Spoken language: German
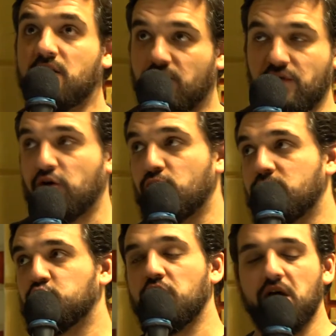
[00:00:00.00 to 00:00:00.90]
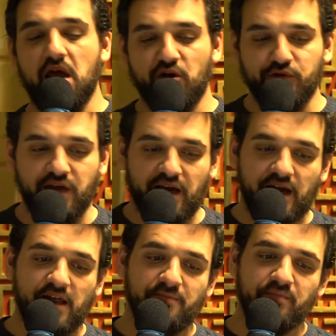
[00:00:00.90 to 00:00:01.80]
warum inshallah
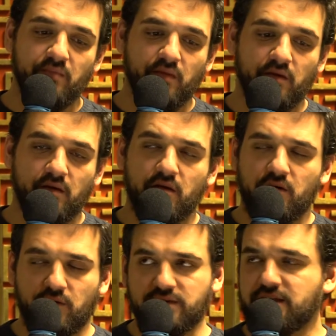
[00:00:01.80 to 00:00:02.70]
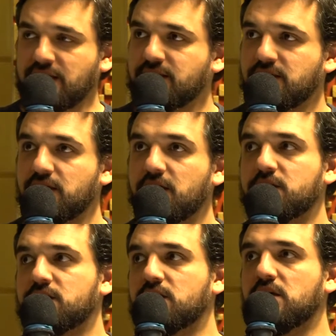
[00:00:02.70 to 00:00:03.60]
ta'ala. Und das
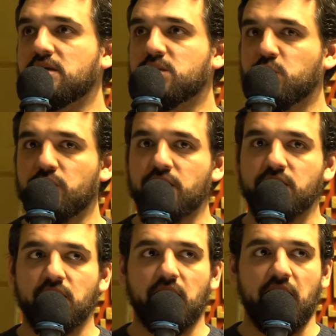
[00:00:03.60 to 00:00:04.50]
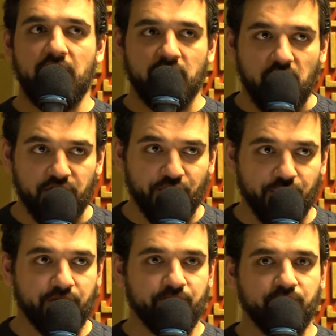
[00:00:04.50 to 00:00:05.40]
ist Surat Al-Qadr.
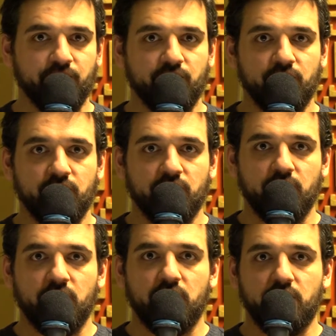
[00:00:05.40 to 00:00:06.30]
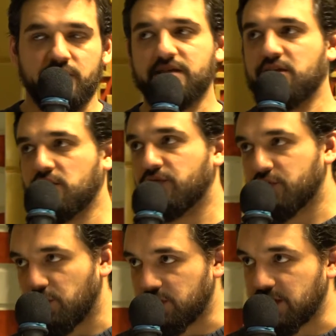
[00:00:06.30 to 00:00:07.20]
Und da sie noch
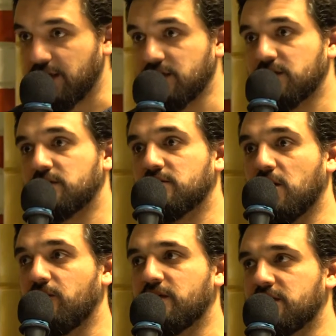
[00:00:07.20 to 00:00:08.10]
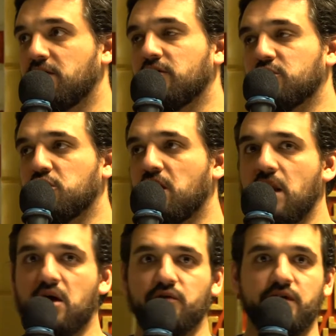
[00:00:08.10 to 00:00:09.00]
kürzer ist, können wir sie noch
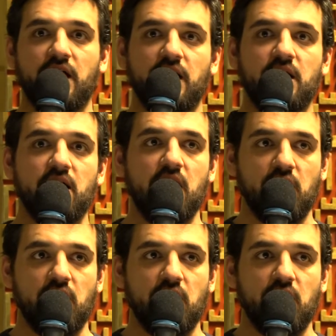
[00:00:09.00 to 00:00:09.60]
inshallah ta'ala